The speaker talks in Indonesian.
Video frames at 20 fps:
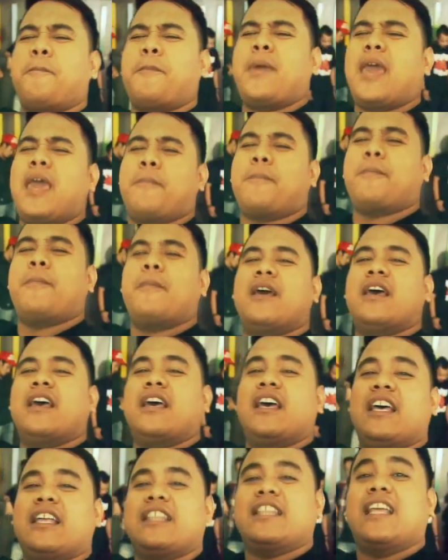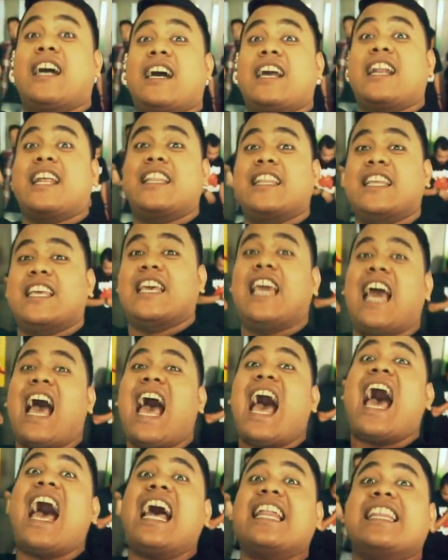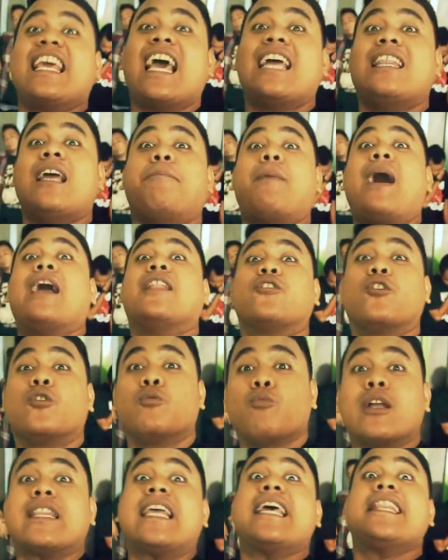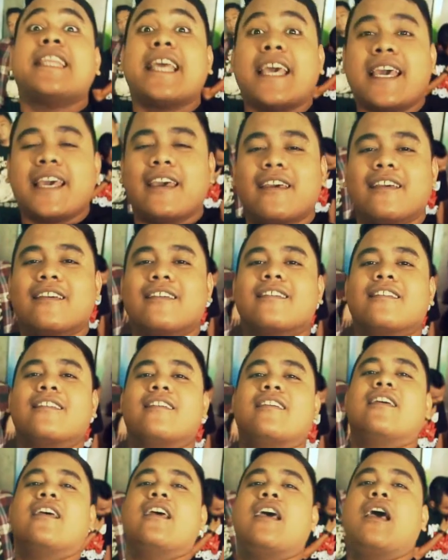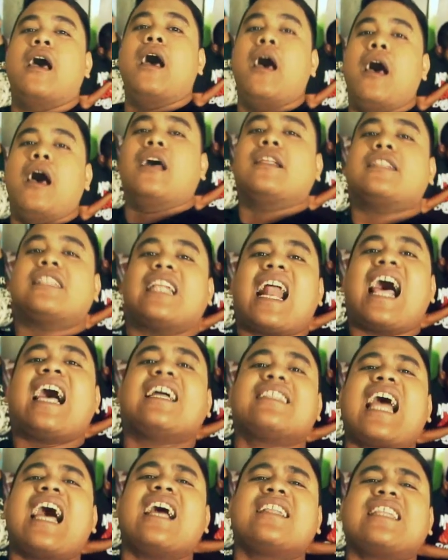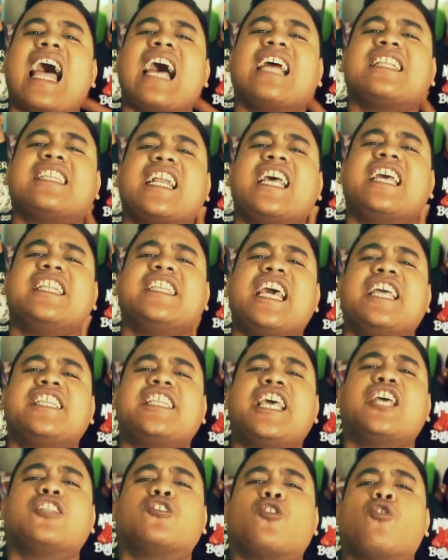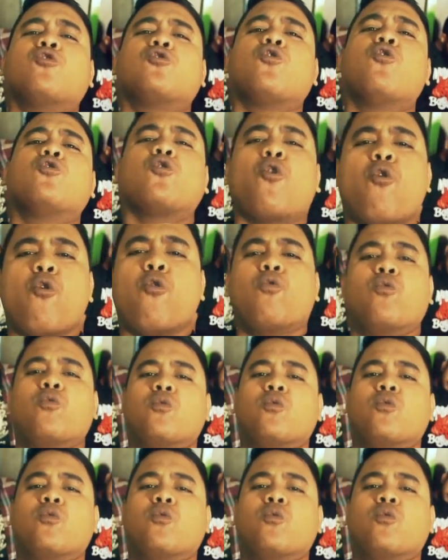Pip, dengerin nih. Ani ah, ada pantun buat ente. Terang tang tang tring ting ting trung tung tung.